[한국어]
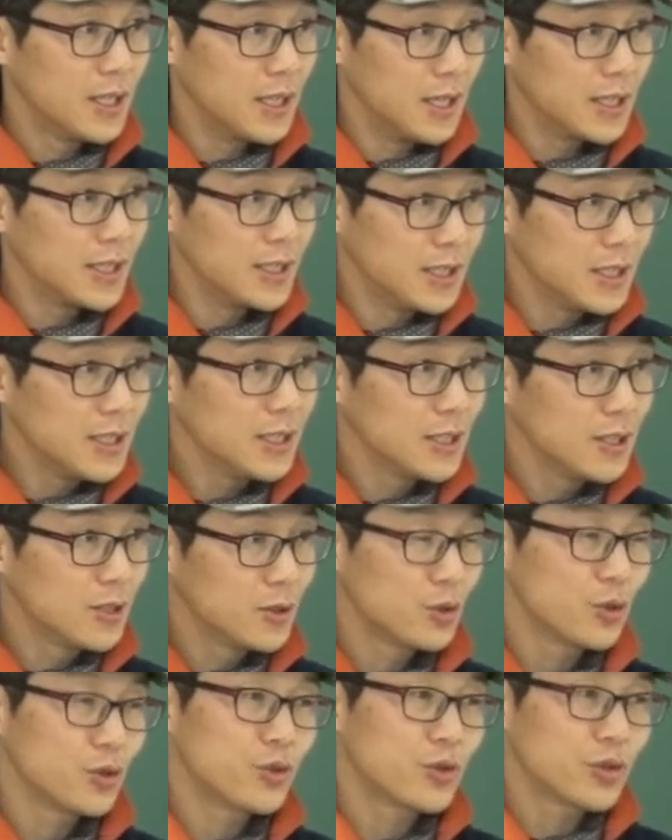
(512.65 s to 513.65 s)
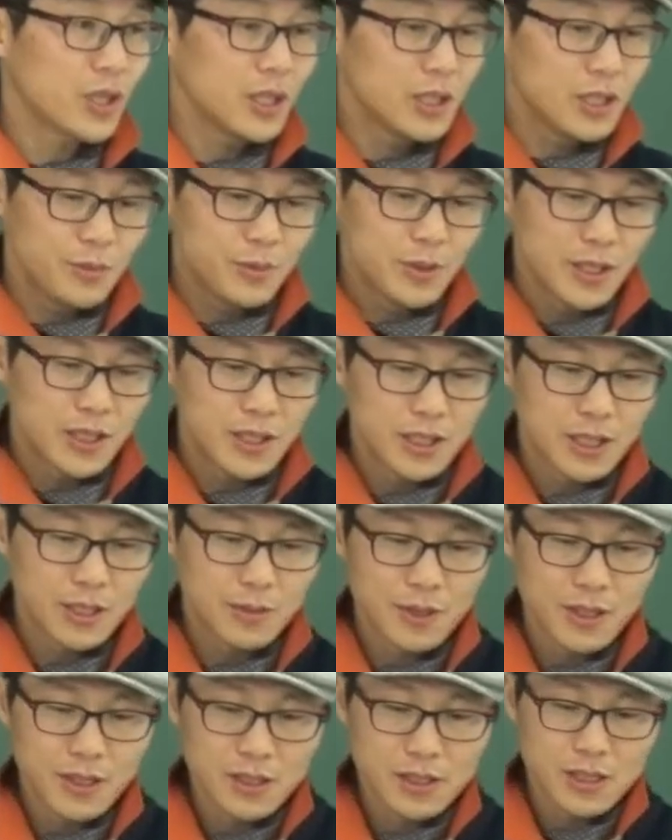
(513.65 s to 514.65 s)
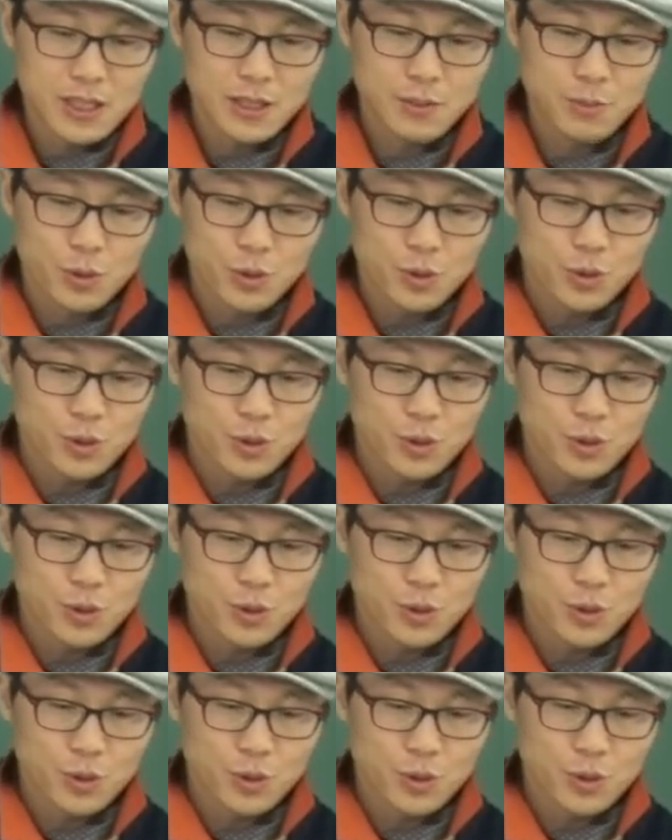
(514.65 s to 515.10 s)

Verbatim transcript: 알겠니? 추측의 의미가 있기 때문에 이게 기본